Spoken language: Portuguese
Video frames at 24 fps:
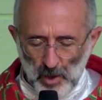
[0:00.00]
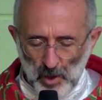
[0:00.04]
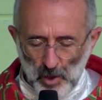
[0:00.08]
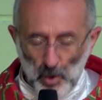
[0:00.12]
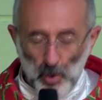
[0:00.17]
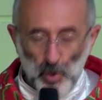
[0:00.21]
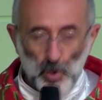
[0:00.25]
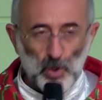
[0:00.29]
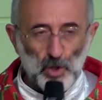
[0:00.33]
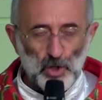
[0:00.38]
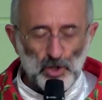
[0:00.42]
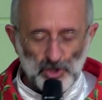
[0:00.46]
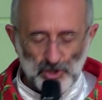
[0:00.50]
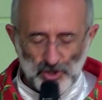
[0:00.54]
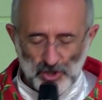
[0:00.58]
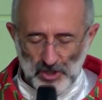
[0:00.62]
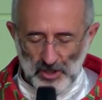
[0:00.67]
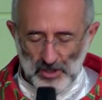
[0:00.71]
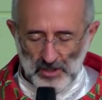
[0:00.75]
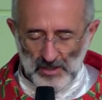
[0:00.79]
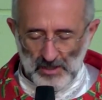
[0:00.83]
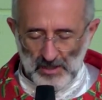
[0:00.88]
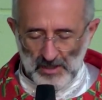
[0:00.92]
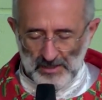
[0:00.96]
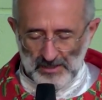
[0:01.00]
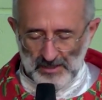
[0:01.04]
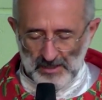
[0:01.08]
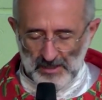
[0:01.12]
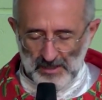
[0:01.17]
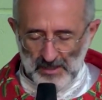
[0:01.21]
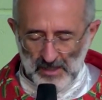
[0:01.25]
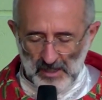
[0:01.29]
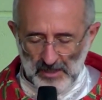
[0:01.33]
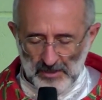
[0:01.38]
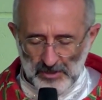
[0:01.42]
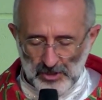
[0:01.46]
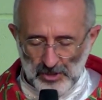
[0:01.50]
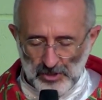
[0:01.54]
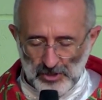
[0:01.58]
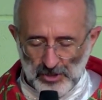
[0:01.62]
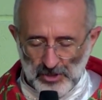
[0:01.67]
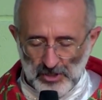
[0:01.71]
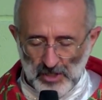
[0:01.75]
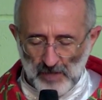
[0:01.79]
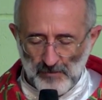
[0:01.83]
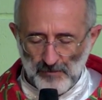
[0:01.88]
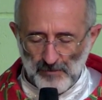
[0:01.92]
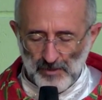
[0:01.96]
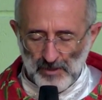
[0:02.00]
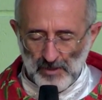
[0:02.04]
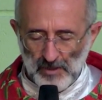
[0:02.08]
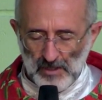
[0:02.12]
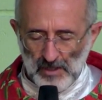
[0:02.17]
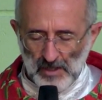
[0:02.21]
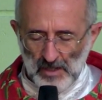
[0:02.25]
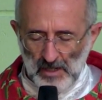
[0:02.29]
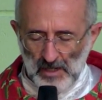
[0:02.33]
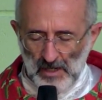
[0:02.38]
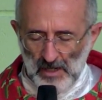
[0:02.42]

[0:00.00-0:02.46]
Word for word: Hoje, na cidade de Davi,